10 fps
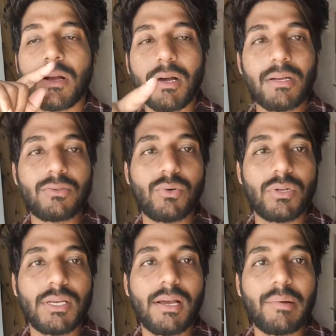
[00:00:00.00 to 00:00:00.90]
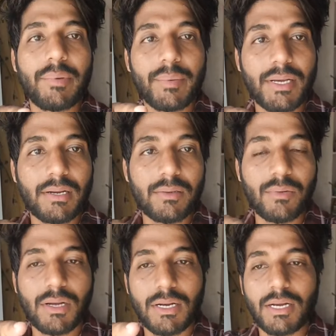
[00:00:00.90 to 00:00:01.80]
खाना छोड़ दिया अभी मैं क्या करता
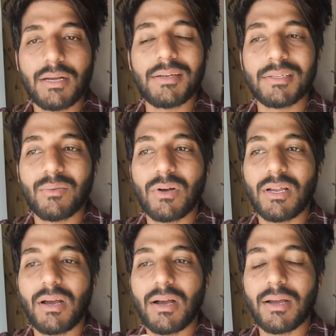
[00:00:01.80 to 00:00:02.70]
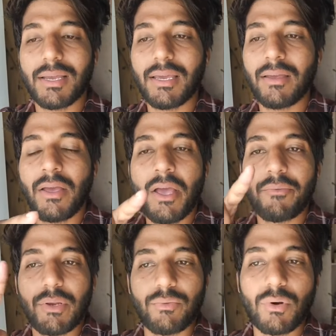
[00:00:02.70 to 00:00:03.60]
हूँ खाना खा लेता हूँ खाना खा के
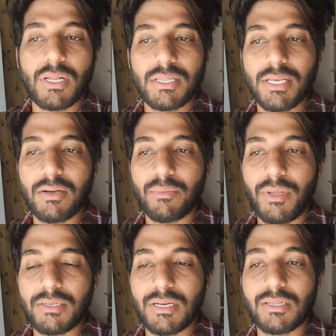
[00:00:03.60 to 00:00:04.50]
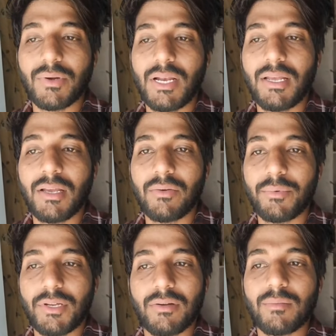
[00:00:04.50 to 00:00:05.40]
फिर वो आते हैं मेरे साथ वाले
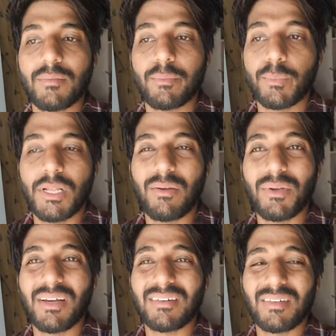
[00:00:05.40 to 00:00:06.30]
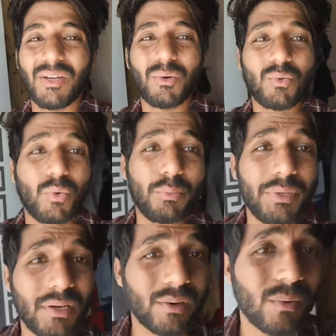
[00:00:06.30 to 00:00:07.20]
फिर हम मतलब यार देखो धूप
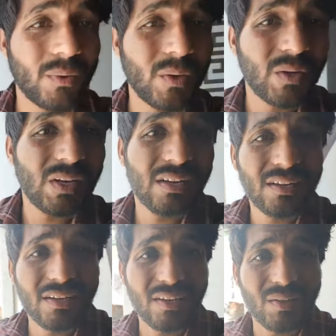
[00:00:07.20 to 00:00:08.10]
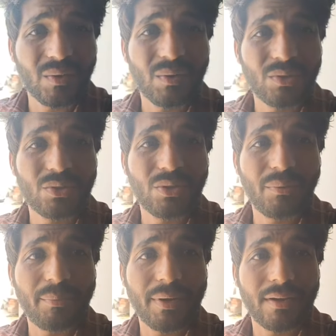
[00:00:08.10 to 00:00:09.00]
भी देखो ये देखो इतनी
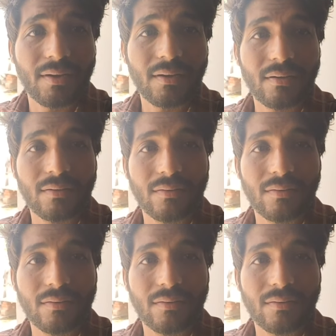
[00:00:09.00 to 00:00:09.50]
भयंकर